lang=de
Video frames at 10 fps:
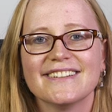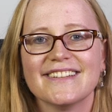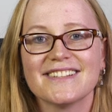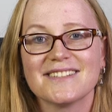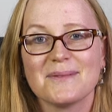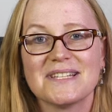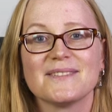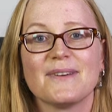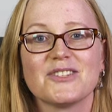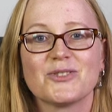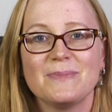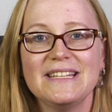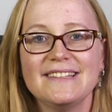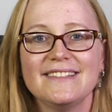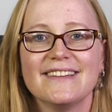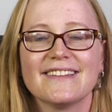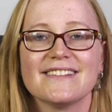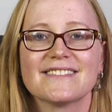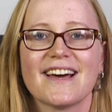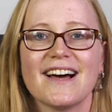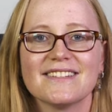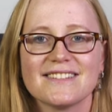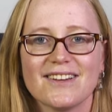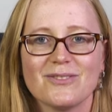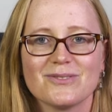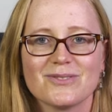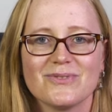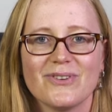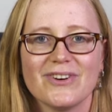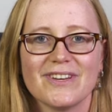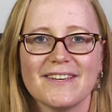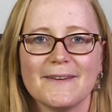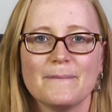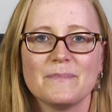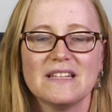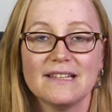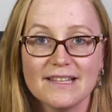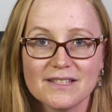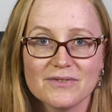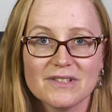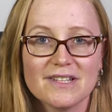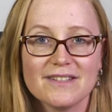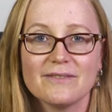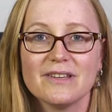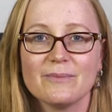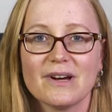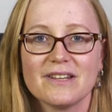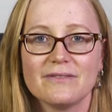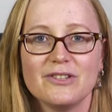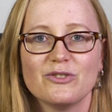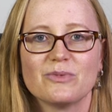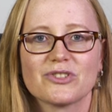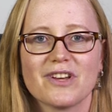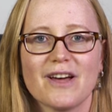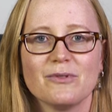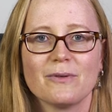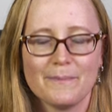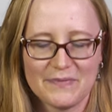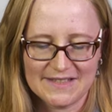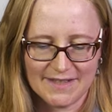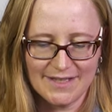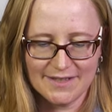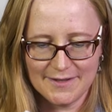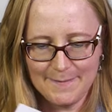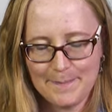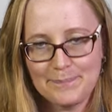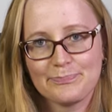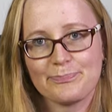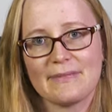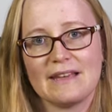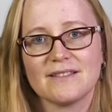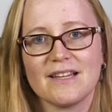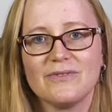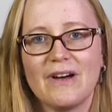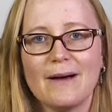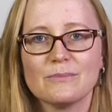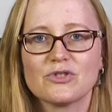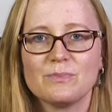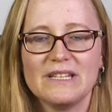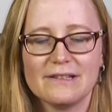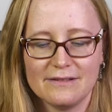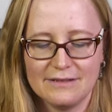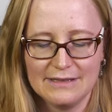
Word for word: Jetzt habe ich zwei Spielideen als Gratis-Download für euch. Die Links findet ihr wie immer in der Videobeschreibung. Das erste ist ein Farbenspiel